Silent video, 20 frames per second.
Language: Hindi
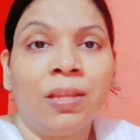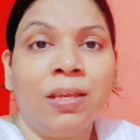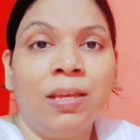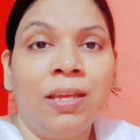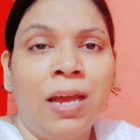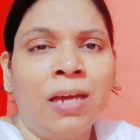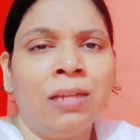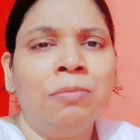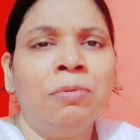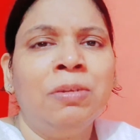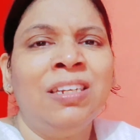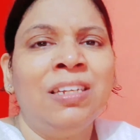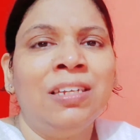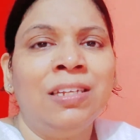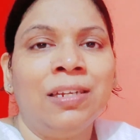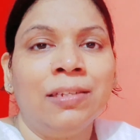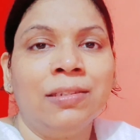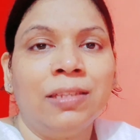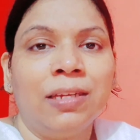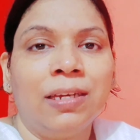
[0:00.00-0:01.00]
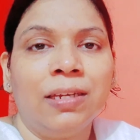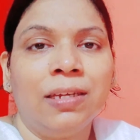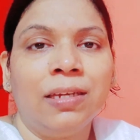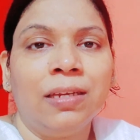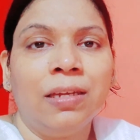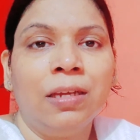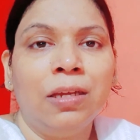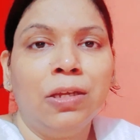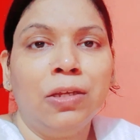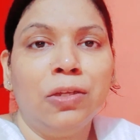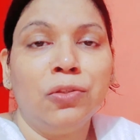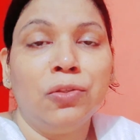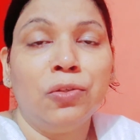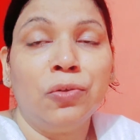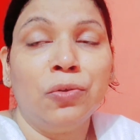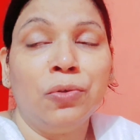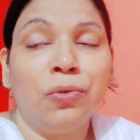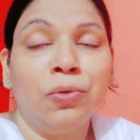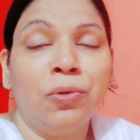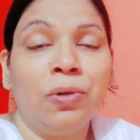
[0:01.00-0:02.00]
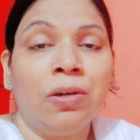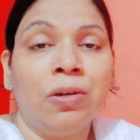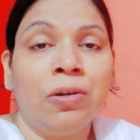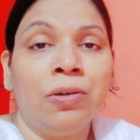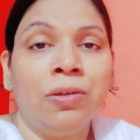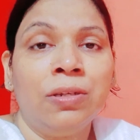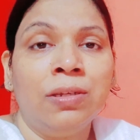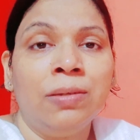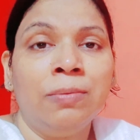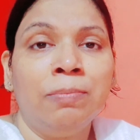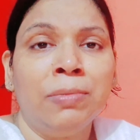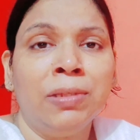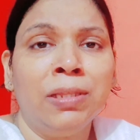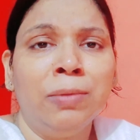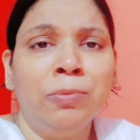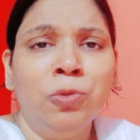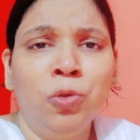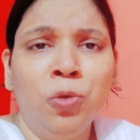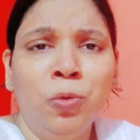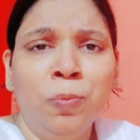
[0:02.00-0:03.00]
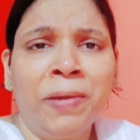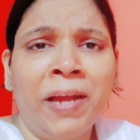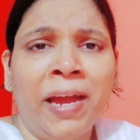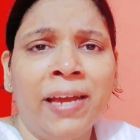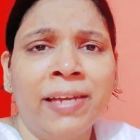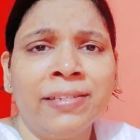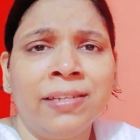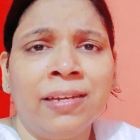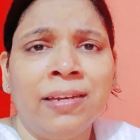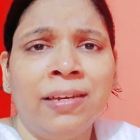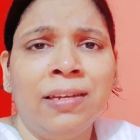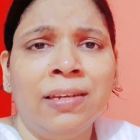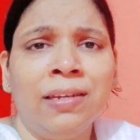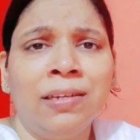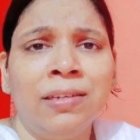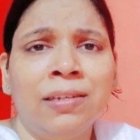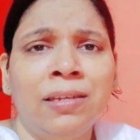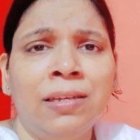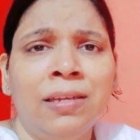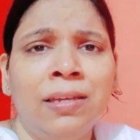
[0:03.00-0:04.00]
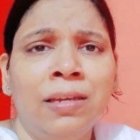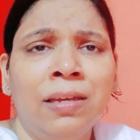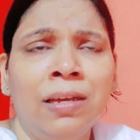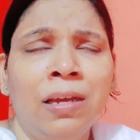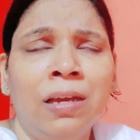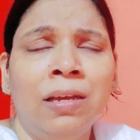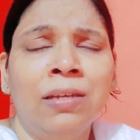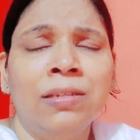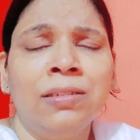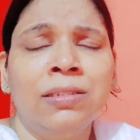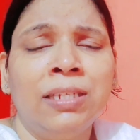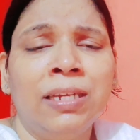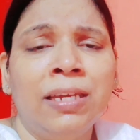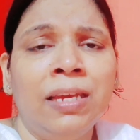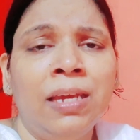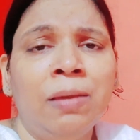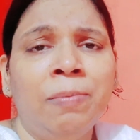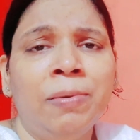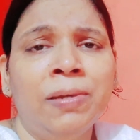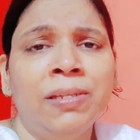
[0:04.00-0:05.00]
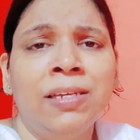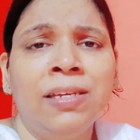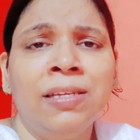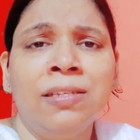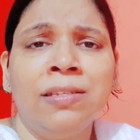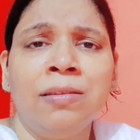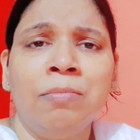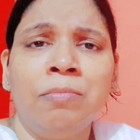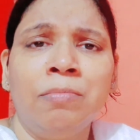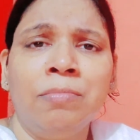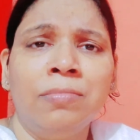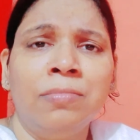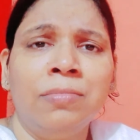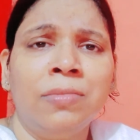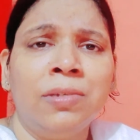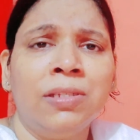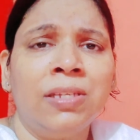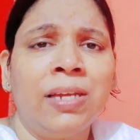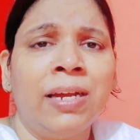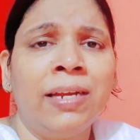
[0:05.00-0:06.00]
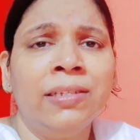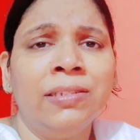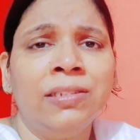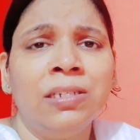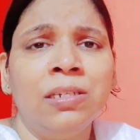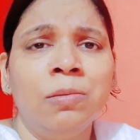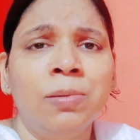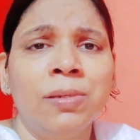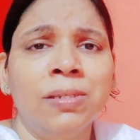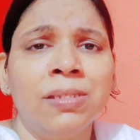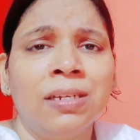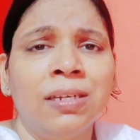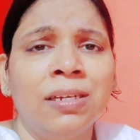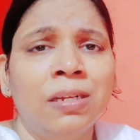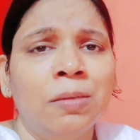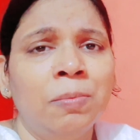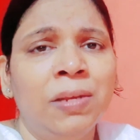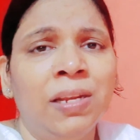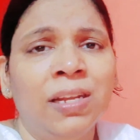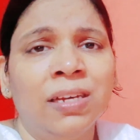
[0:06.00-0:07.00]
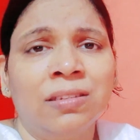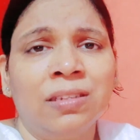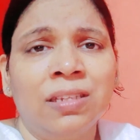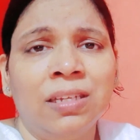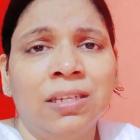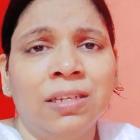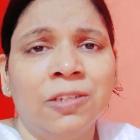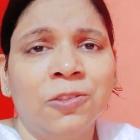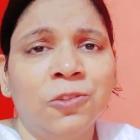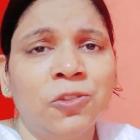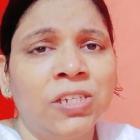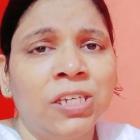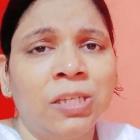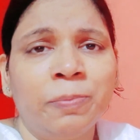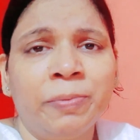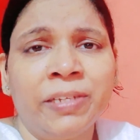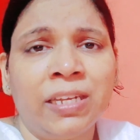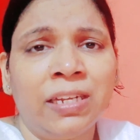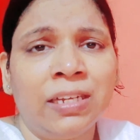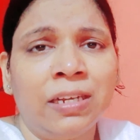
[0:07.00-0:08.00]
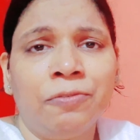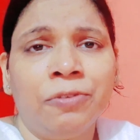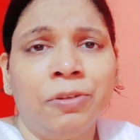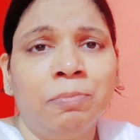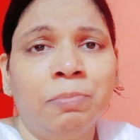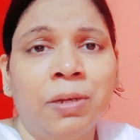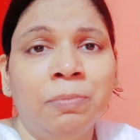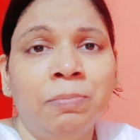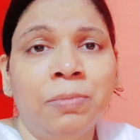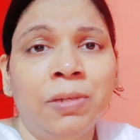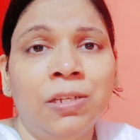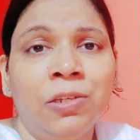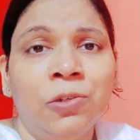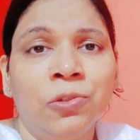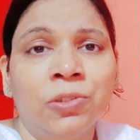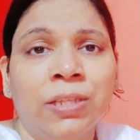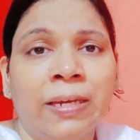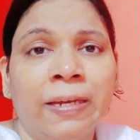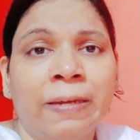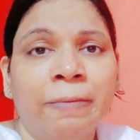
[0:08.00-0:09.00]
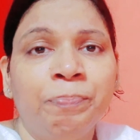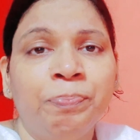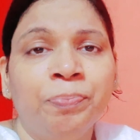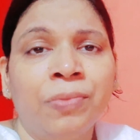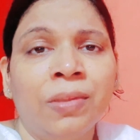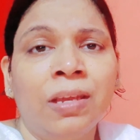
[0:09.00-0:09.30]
याद भी नहीं रहता है तो और मतलब धूप का ऐसा है ना कि छः बजे साढ़े छः बजे तक गर्मी लगती ही है तो छत पे जाने का फिर मन भी नहीं होता है